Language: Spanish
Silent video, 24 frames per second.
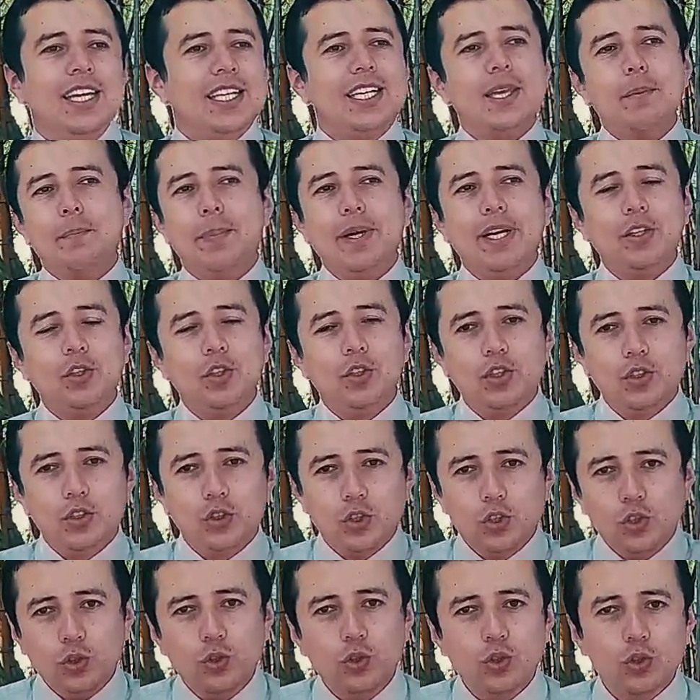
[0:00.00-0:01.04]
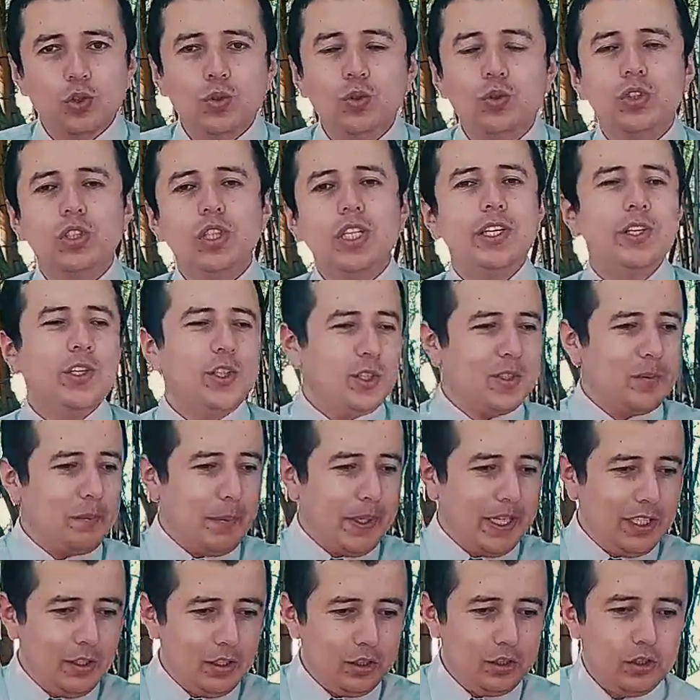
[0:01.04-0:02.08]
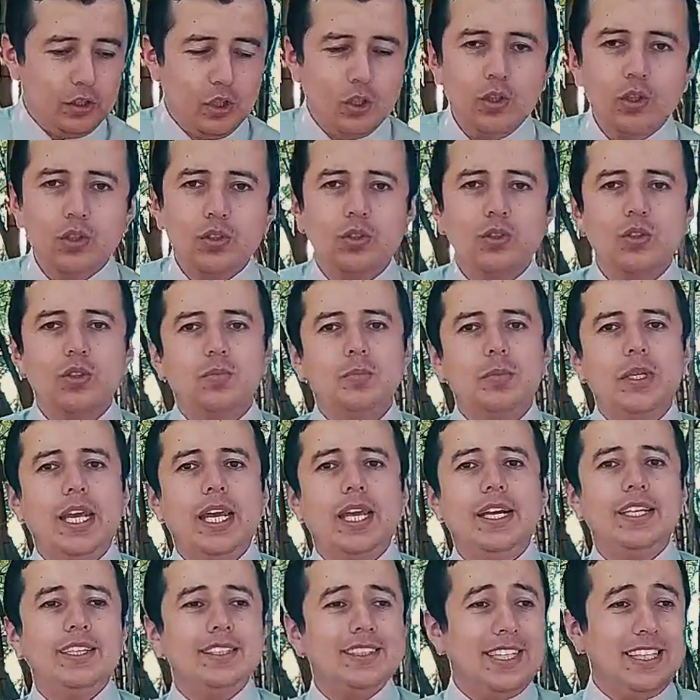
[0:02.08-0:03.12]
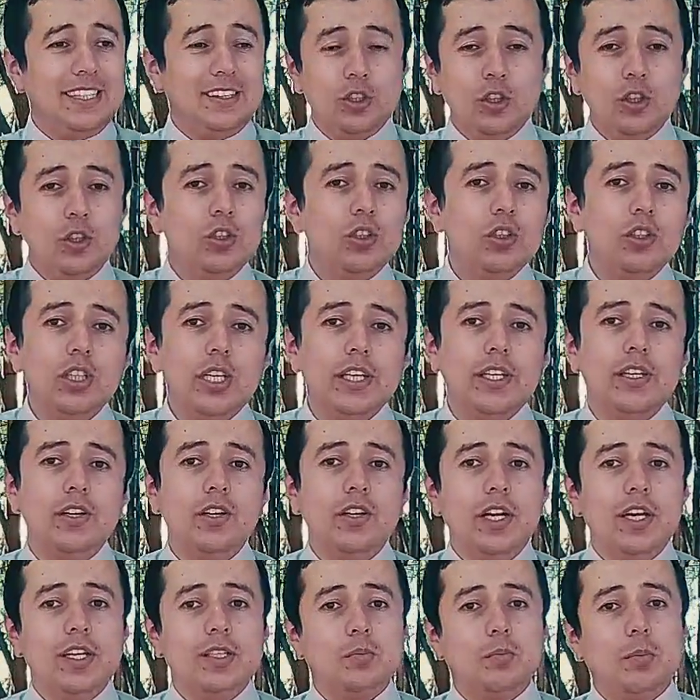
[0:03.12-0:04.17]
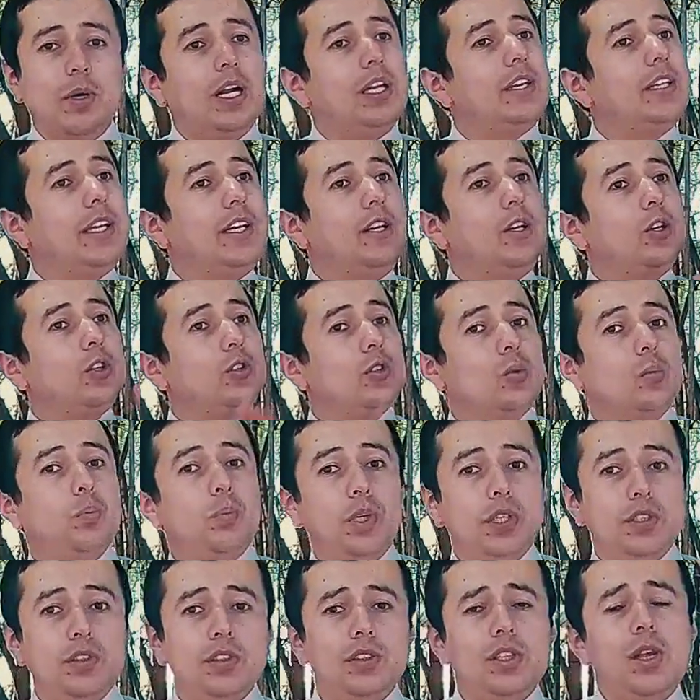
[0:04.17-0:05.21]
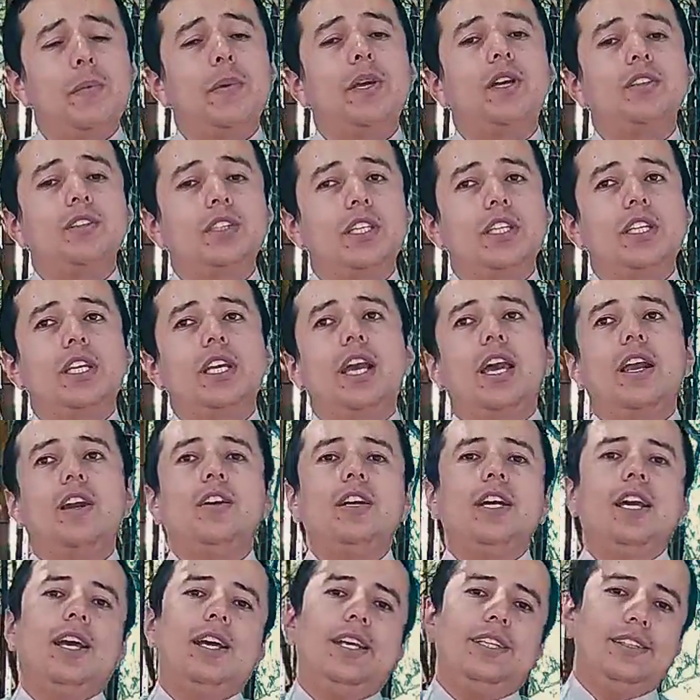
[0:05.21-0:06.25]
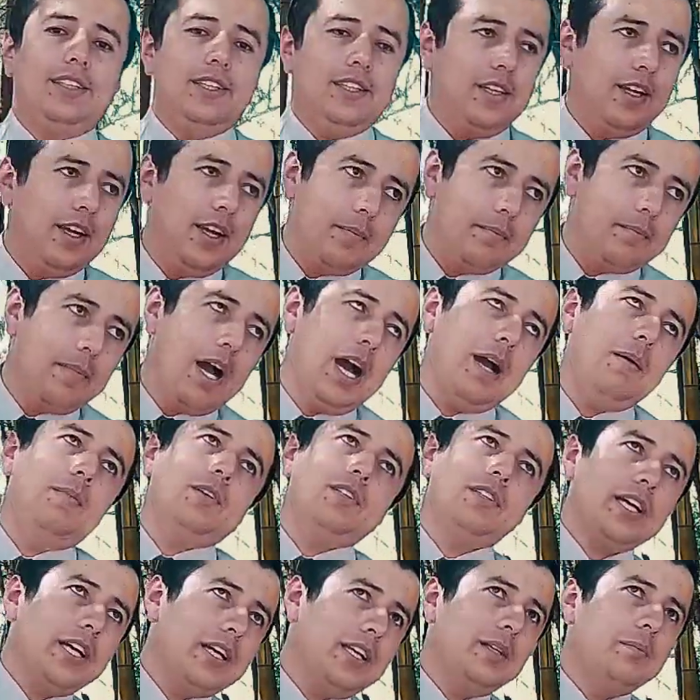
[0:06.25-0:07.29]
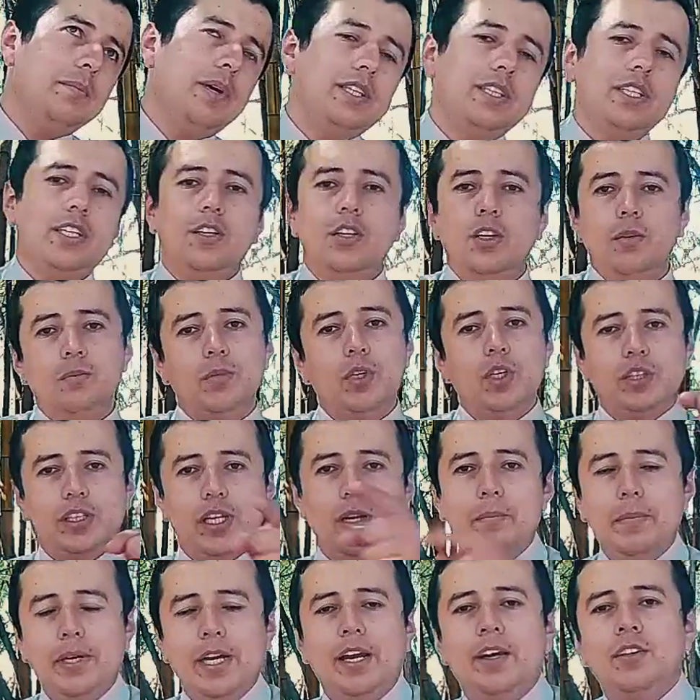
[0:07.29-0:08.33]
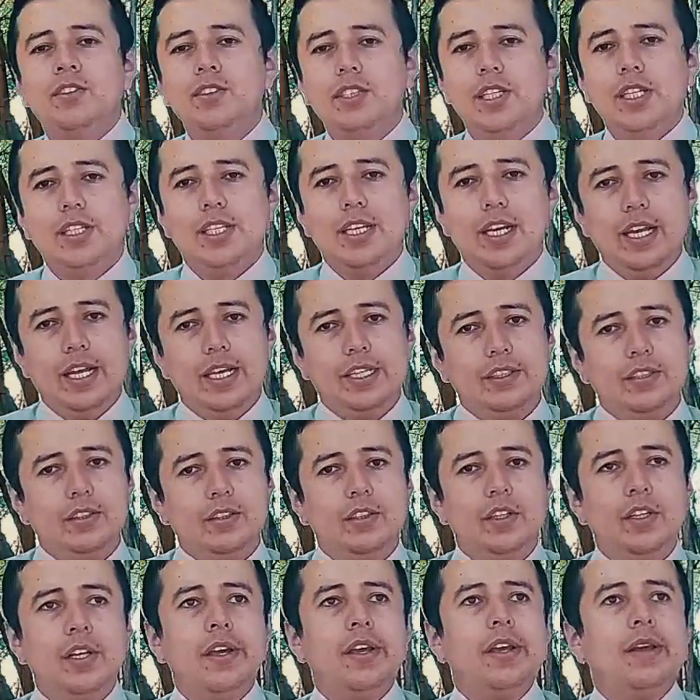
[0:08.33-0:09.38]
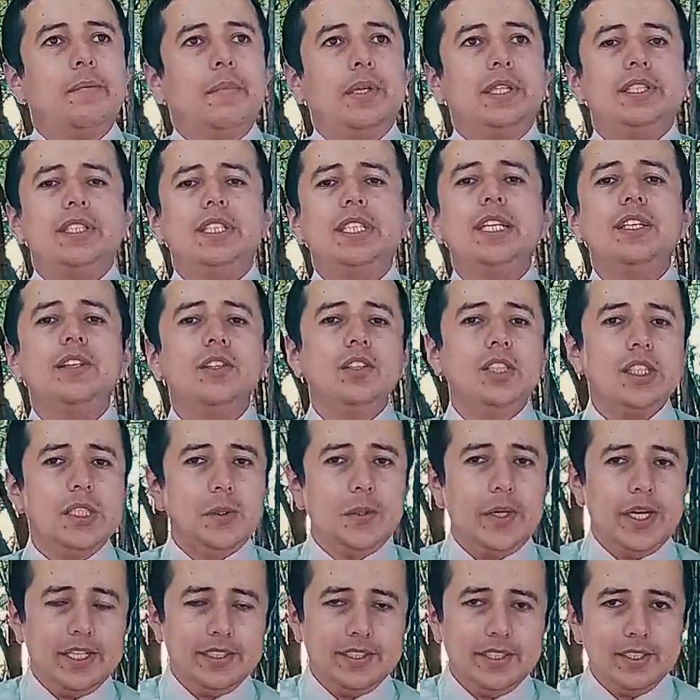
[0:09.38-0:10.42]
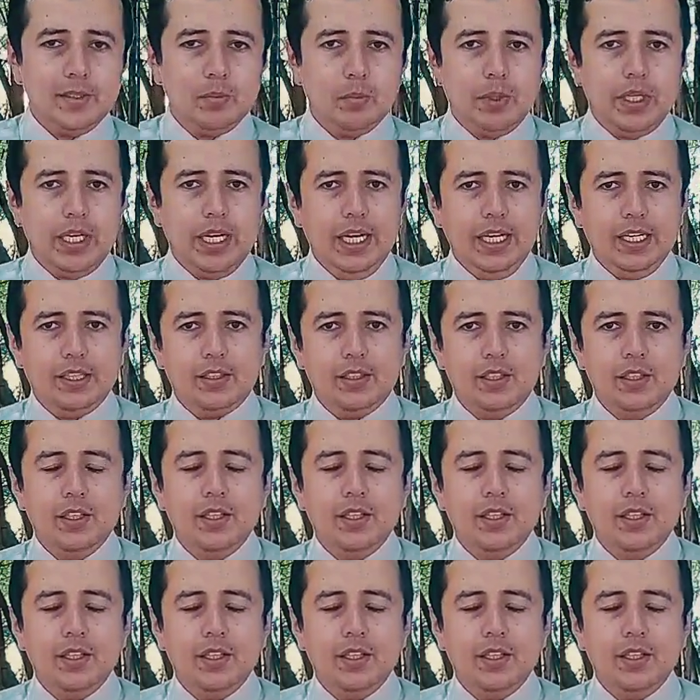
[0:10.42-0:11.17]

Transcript: que perdió todos sus hijos, que perdió todos sus bienes, que todos le dieron la espalda. Y los supuestos amigos que llegaron a decir, vamos, anímate Job, lo terminaron señalando. Pues ¿quién no se va a desesperar?